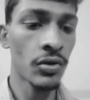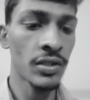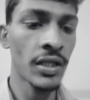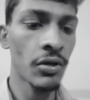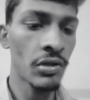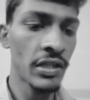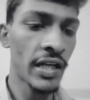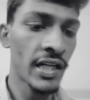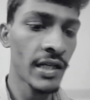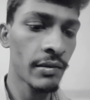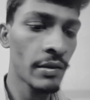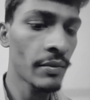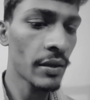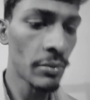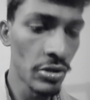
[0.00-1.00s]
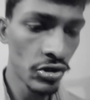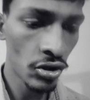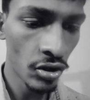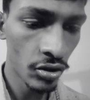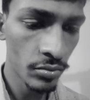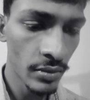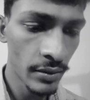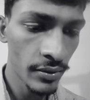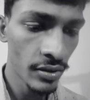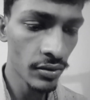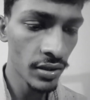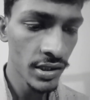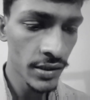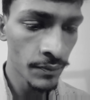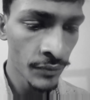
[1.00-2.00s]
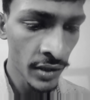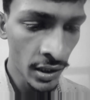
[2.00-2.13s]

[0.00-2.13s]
রক্তারক্তি একটা ব্যাপার ভীষণ রকমভাবে রয়েছে